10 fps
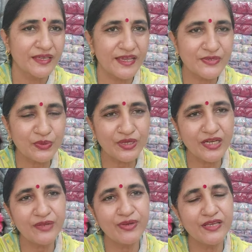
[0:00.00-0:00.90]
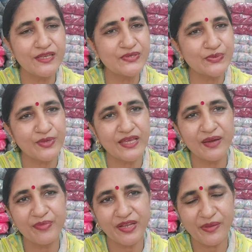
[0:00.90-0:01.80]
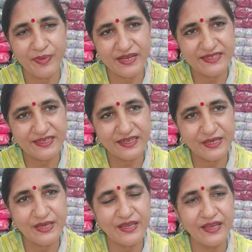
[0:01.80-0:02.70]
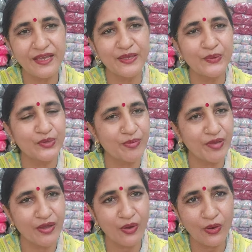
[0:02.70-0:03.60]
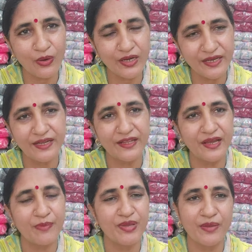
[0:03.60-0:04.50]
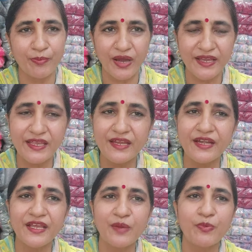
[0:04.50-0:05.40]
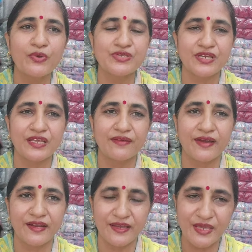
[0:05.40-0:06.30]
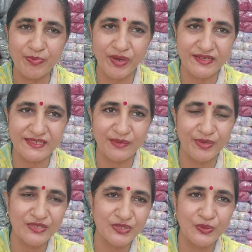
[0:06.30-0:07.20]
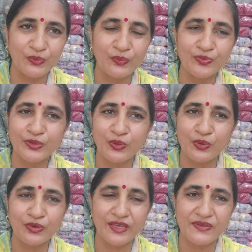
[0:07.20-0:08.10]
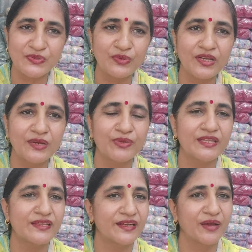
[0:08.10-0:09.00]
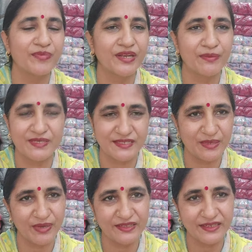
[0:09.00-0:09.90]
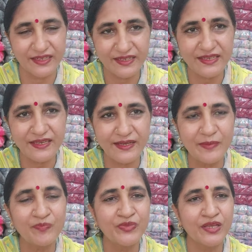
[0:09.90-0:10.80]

कैश ऑन डिलीवरी की सुविधा मेरे पास नहीं है क्योंकि मैं ऑल इंडिया में बाई इंडिया पोस्ट के द्वारा ही पार्सल भेजती हूँ तो कैश ऑन डिलीवरी देना मेरे बस की बात नहीं है